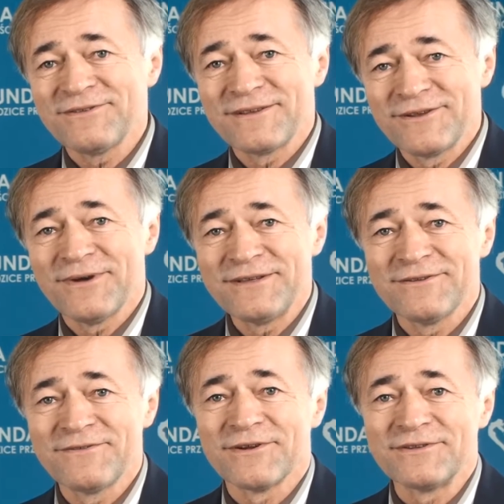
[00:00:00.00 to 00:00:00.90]
tak dokładnie
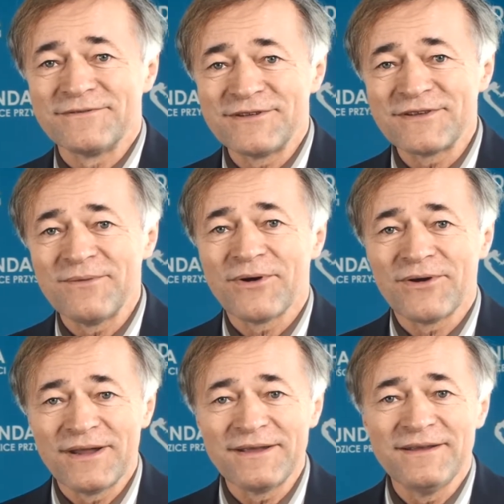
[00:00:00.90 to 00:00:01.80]
odwrotnie. Wszystko po
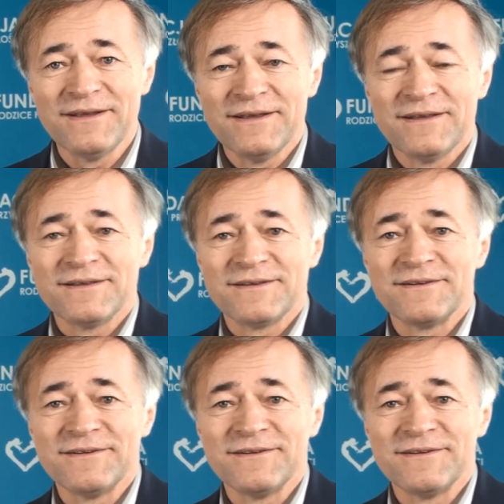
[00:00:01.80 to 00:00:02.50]
kolei e,